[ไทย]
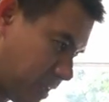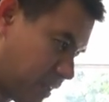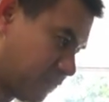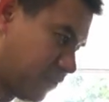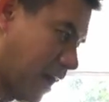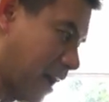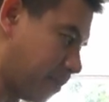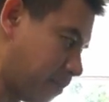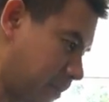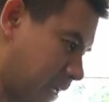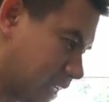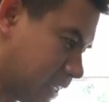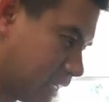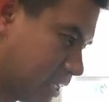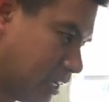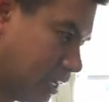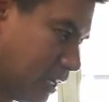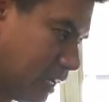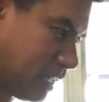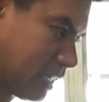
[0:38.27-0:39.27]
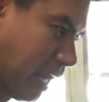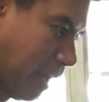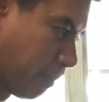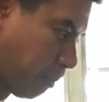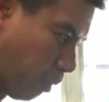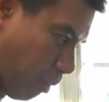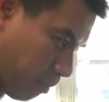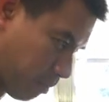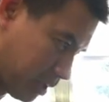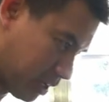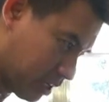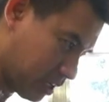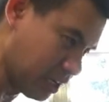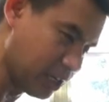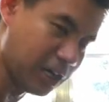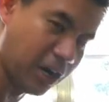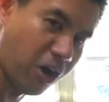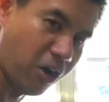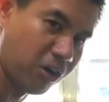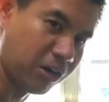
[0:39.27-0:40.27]
มีฝาปิด แต่ผมก็เค
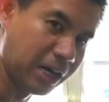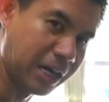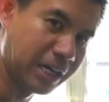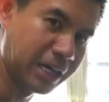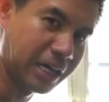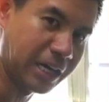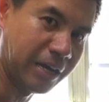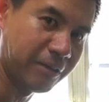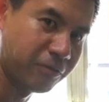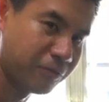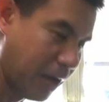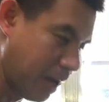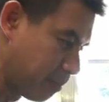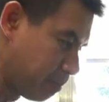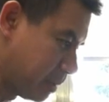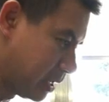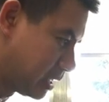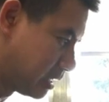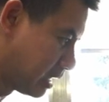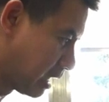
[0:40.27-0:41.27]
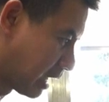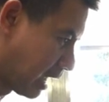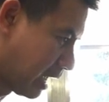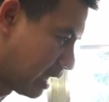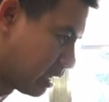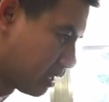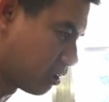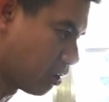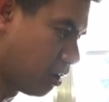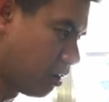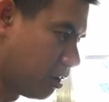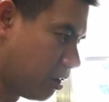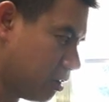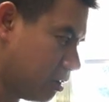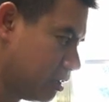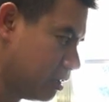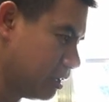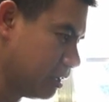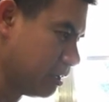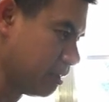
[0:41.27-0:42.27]
ยลองแล้วนะครับฝาปิดยังไงก็
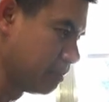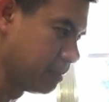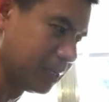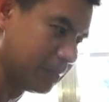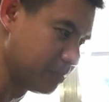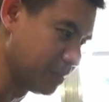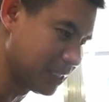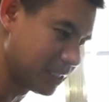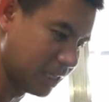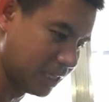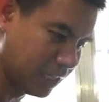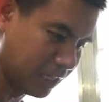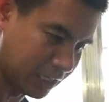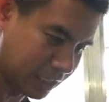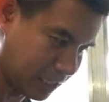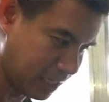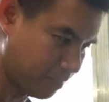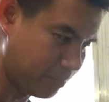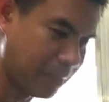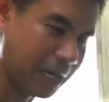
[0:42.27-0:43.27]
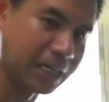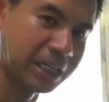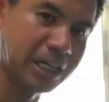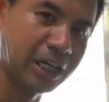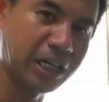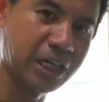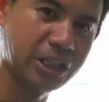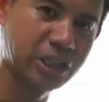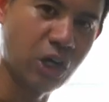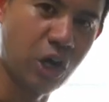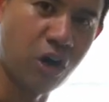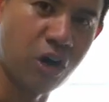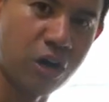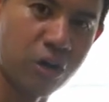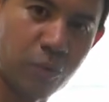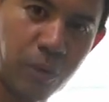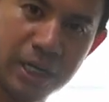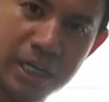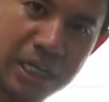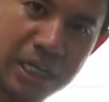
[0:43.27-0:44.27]
ปิดไม่สนิทน้ำมันก็กระชอกวัน